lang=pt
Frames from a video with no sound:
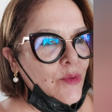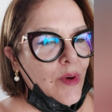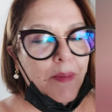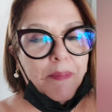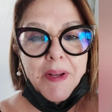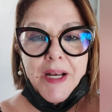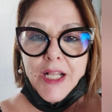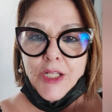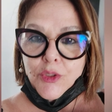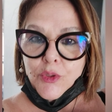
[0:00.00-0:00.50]
o
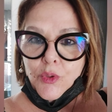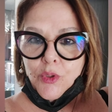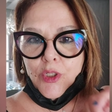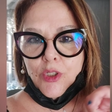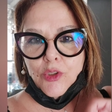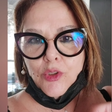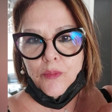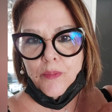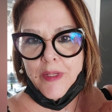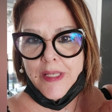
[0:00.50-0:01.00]
aparador
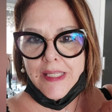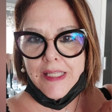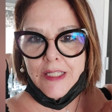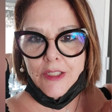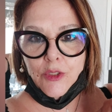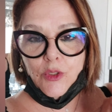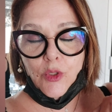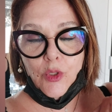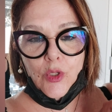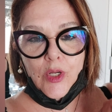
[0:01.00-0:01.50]
que eu tô
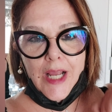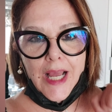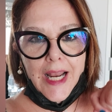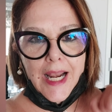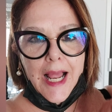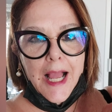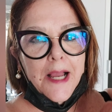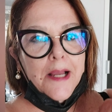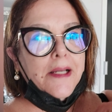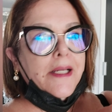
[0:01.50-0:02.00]
pensando em colocar
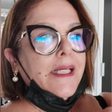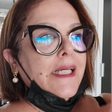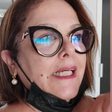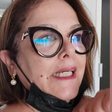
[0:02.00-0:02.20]
lá.